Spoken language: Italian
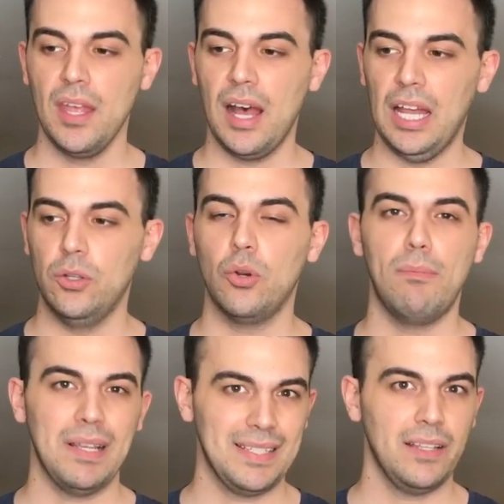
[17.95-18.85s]
A loro
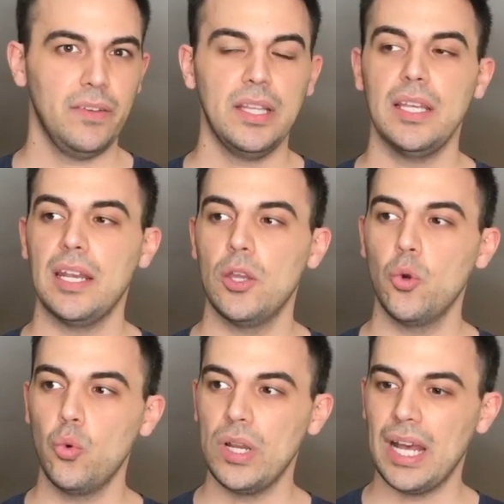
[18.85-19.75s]
basta vedere
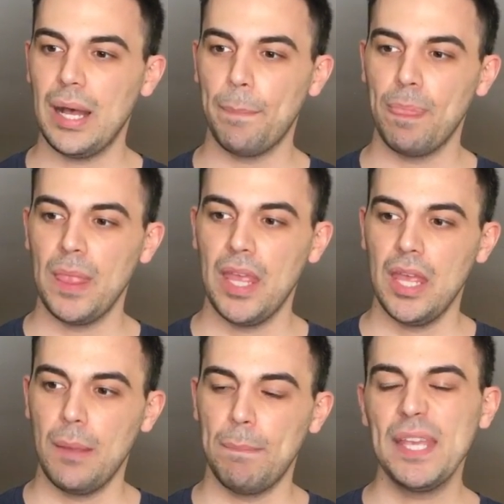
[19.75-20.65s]
una
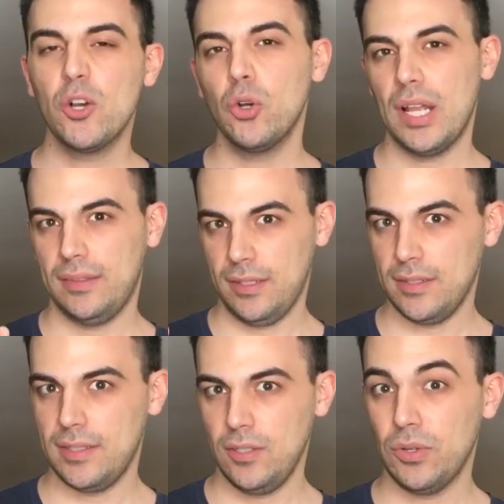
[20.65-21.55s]
piccola
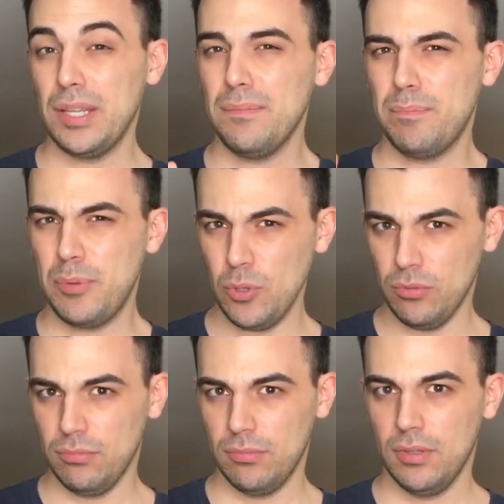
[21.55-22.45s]
attenzione in più
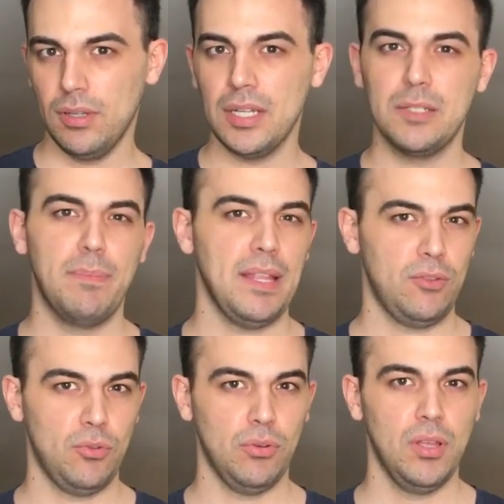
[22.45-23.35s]

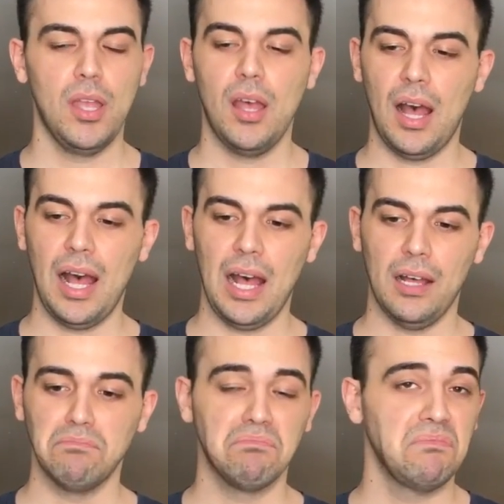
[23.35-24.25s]
rispetto
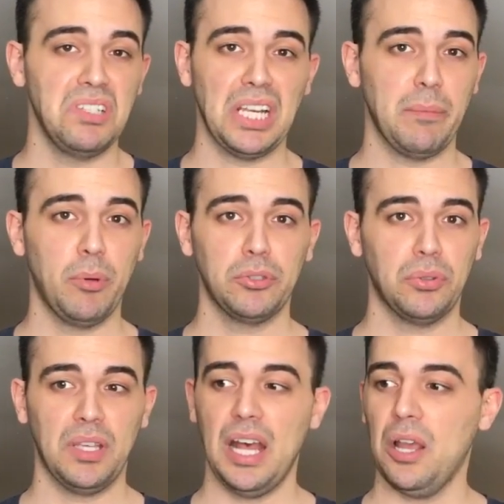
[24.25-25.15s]
al rapporto
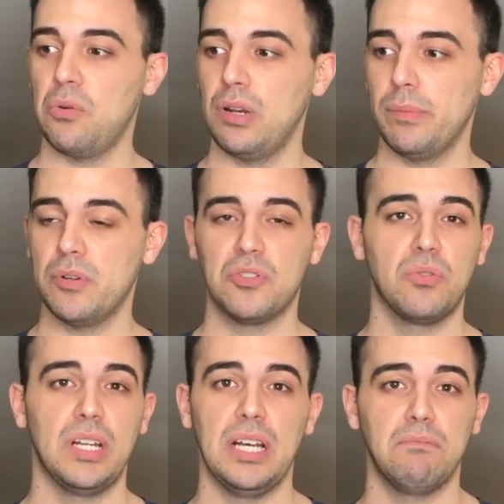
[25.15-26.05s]
che ha con una
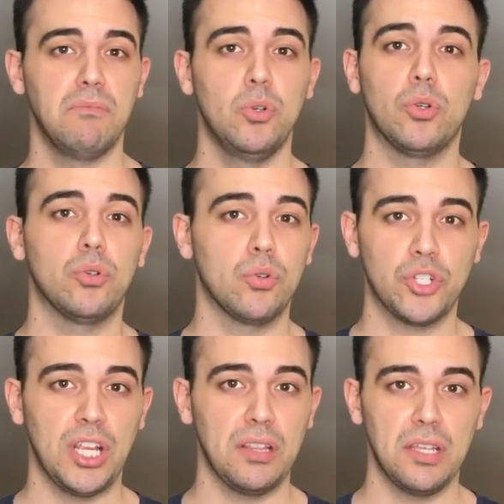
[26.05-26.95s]
persona loro
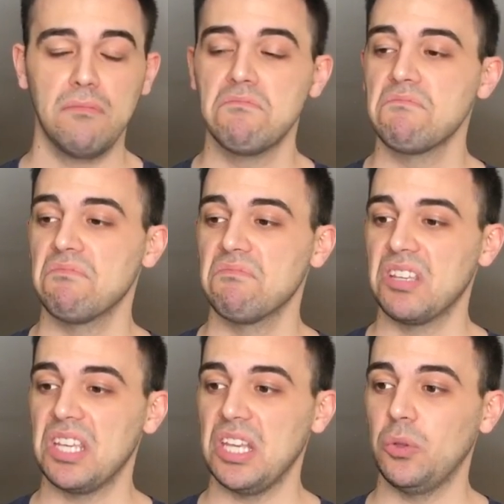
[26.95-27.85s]
conoscente,
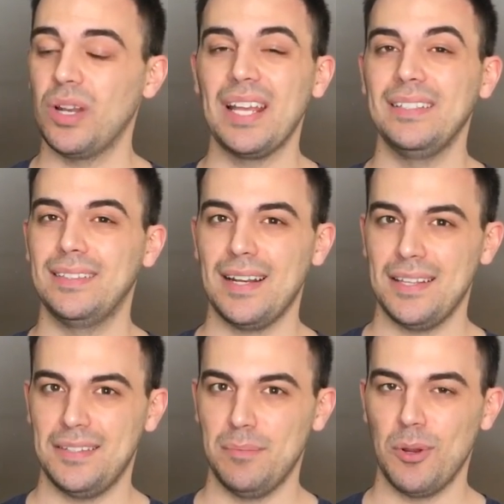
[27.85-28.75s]
che non ha
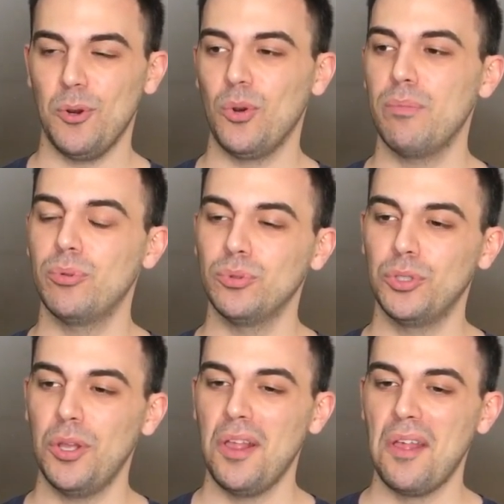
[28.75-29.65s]
interessi per loro
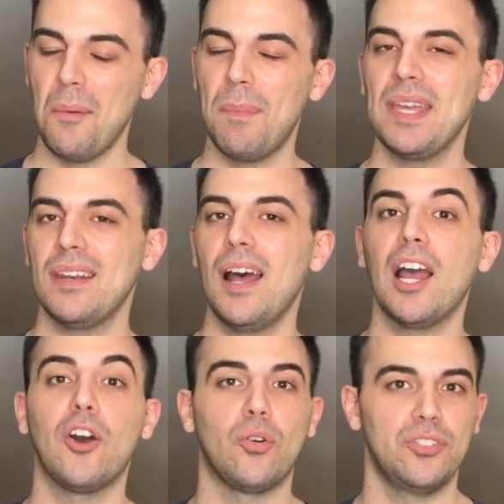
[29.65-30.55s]
appunto, per
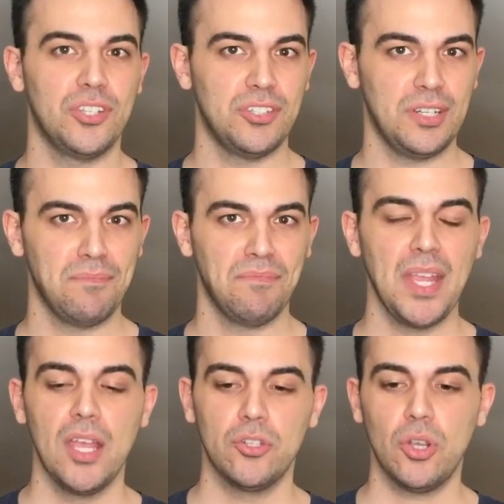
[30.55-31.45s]
accorgersene.
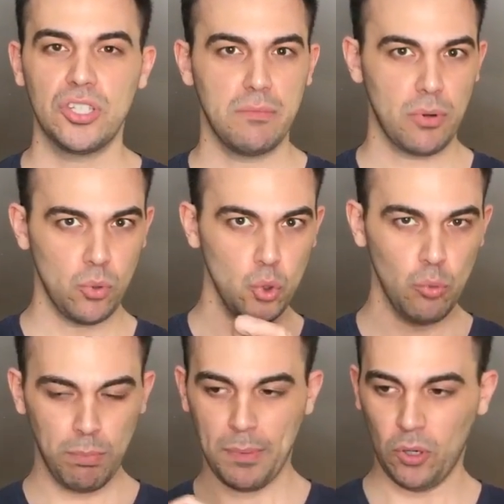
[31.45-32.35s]
So che sembra un
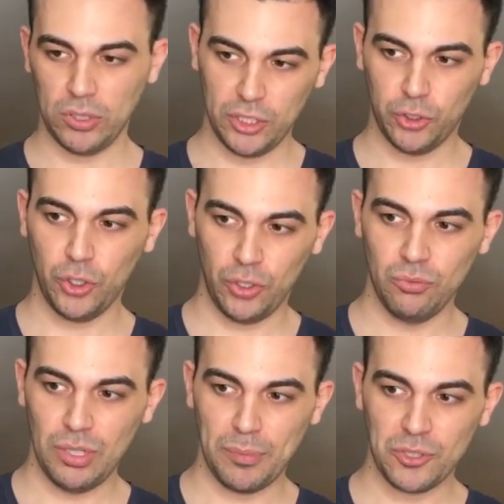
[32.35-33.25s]
loop perché ho detto
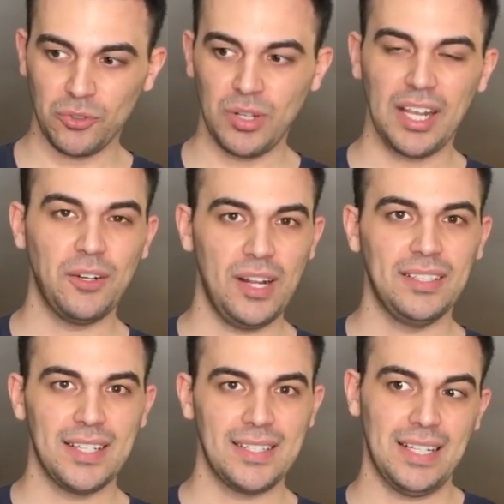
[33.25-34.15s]
una persona che non è
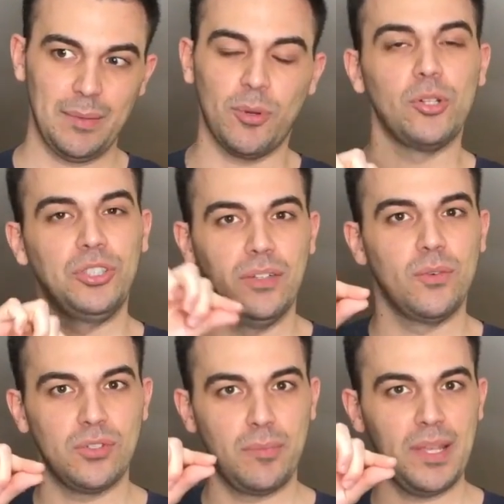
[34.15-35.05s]
interessata, però
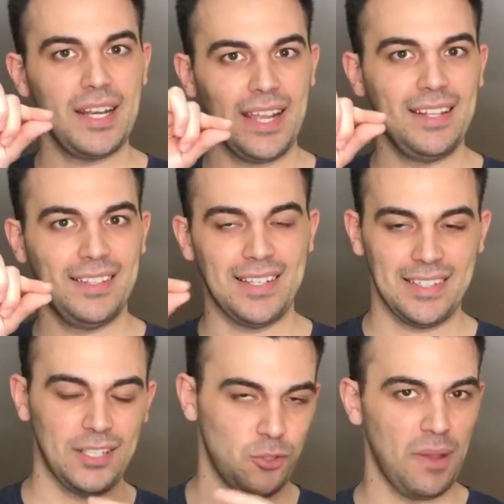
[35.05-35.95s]
devono sapere che è
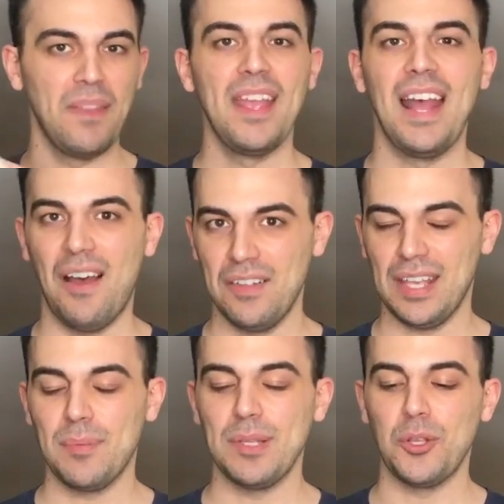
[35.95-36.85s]
interessata, insomma, avete
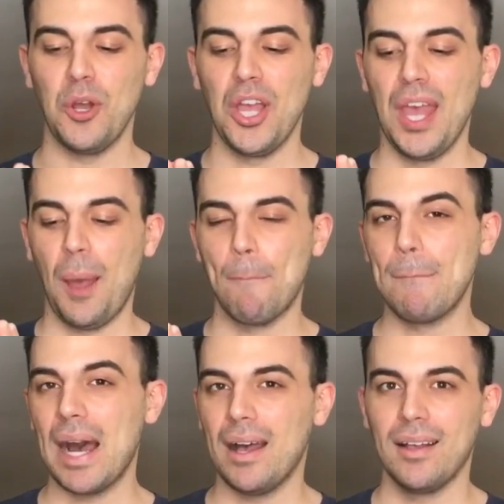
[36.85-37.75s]
capito.
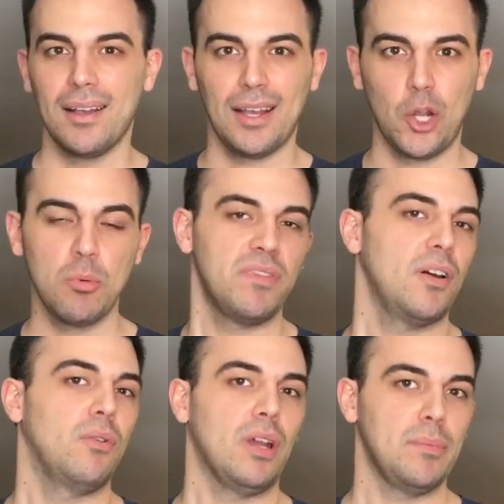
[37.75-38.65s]
Ma come
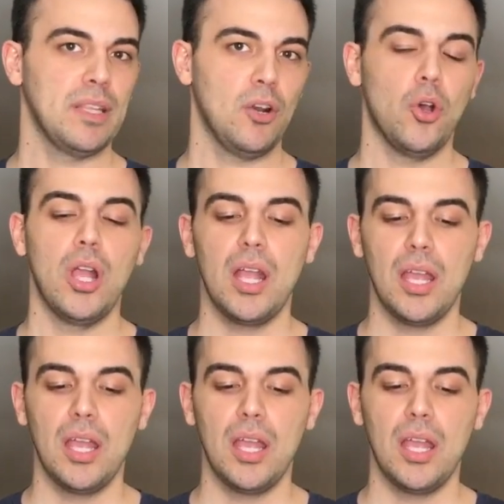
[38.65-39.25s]
fanno a capirlo?